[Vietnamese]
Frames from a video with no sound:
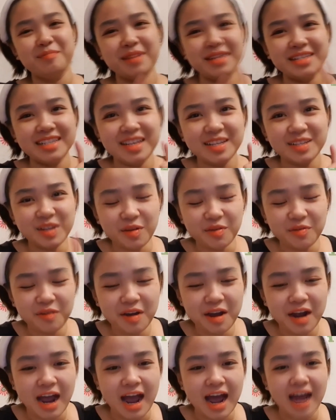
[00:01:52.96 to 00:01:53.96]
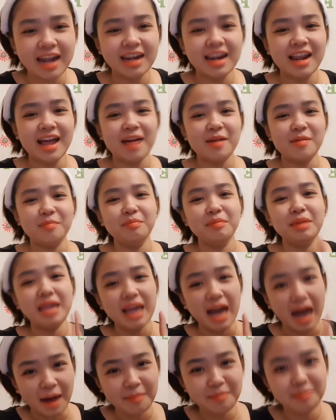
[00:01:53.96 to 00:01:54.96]
mình sẽ chọn phương án là bị
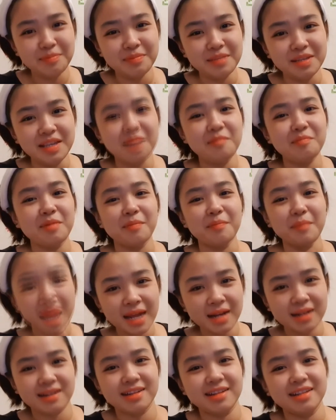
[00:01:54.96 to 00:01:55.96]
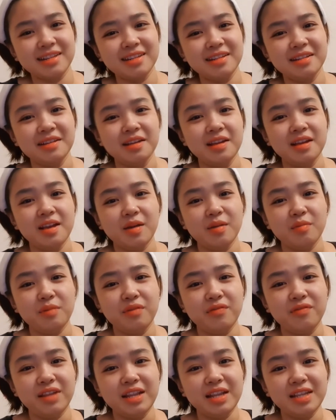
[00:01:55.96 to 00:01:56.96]
hâm nhưng mà biết
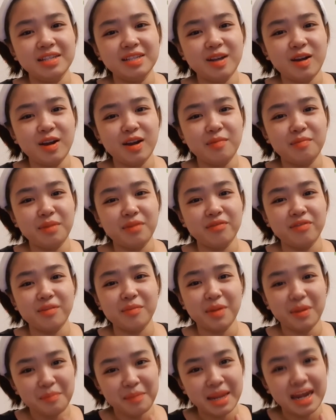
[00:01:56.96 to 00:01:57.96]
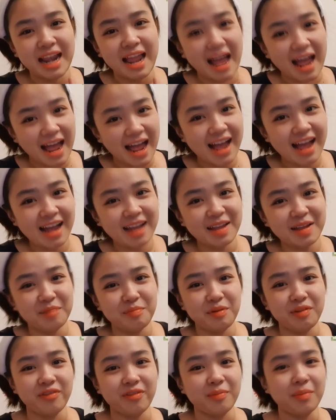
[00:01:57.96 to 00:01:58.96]
bởi vì lý do là mình phải biết mình là ai
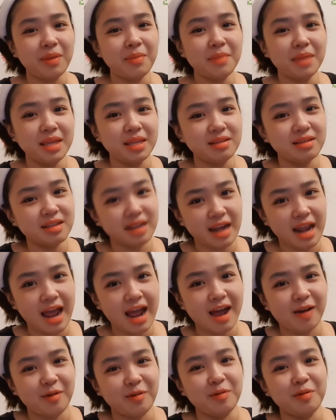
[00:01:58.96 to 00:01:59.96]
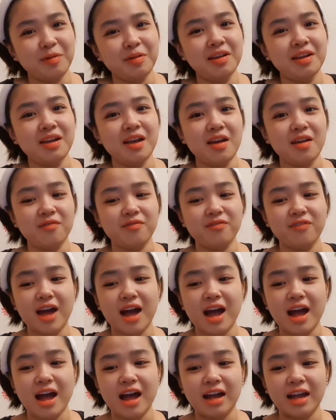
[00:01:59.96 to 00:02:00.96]
mình phải biết mình như thế nào
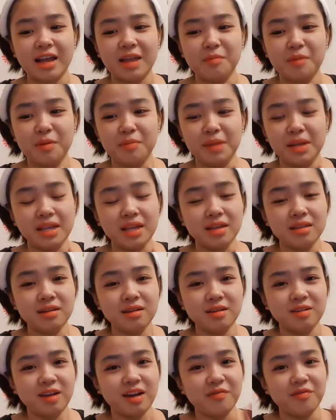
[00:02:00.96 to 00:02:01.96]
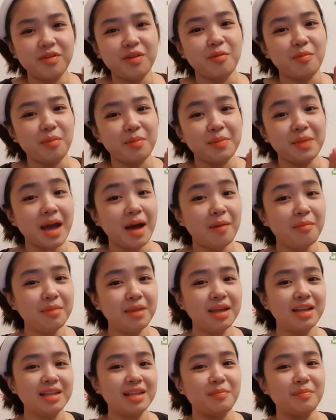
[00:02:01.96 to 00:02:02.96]
và khi mà mình nhận thức được cái việc của mình bị hâm
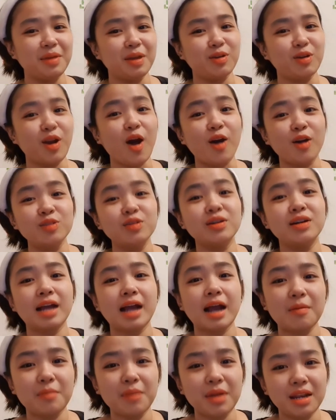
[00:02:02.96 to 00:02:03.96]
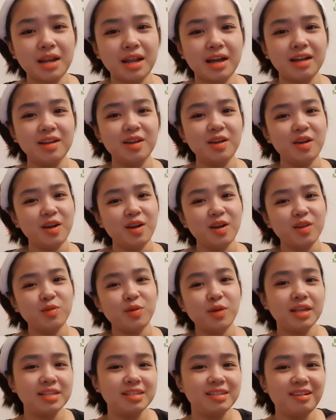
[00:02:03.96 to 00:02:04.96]
ấy mình còn nói cho người khác biết là
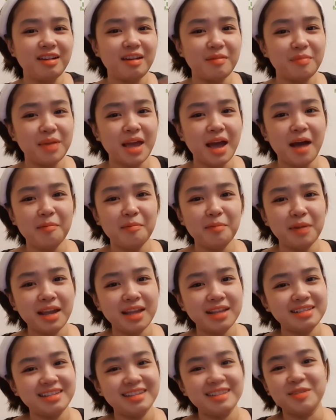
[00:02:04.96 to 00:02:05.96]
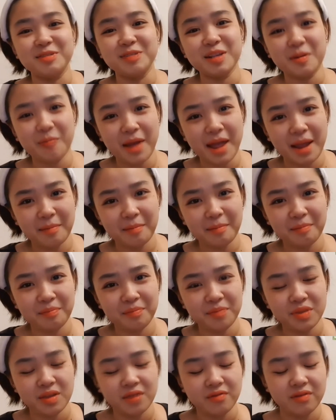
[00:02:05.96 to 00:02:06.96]
thôi anh chị ơi em bị hâm đấy anh chị đừng có chấp em
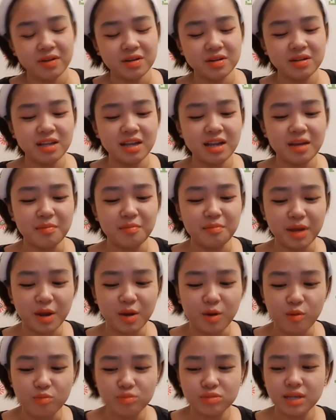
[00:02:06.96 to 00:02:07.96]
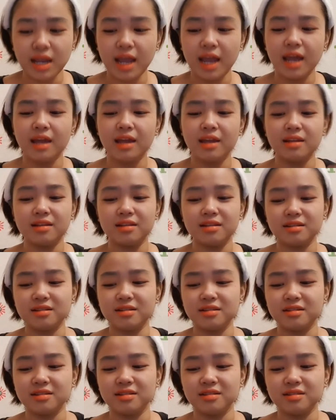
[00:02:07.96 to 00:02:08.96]
và đương nhiên là mình cũng sẽ
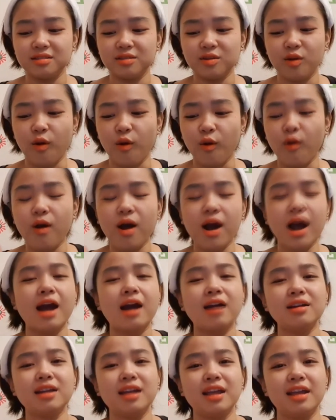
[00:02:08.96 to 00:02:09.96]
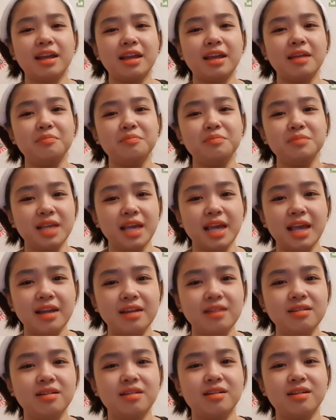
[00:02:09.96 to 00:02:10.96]
cố gắng để kìm chế
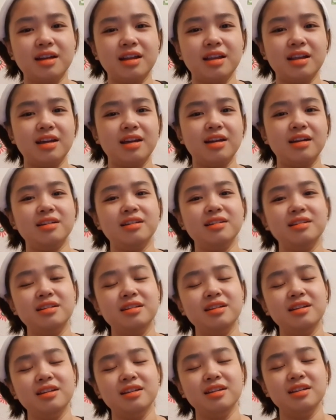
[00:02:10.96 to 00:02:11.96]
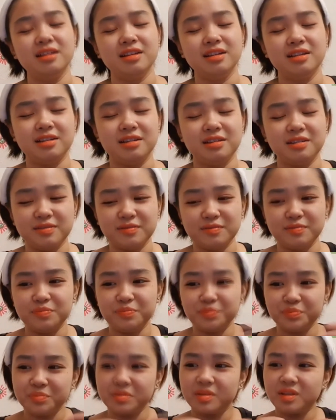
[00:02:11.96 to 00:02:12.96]
được hay là
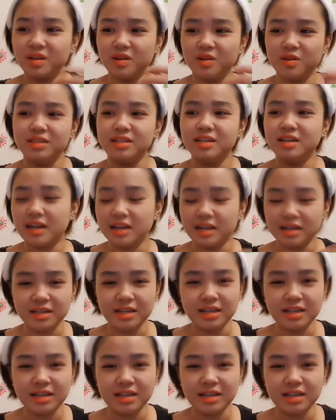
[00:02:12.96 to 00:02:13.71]
uh,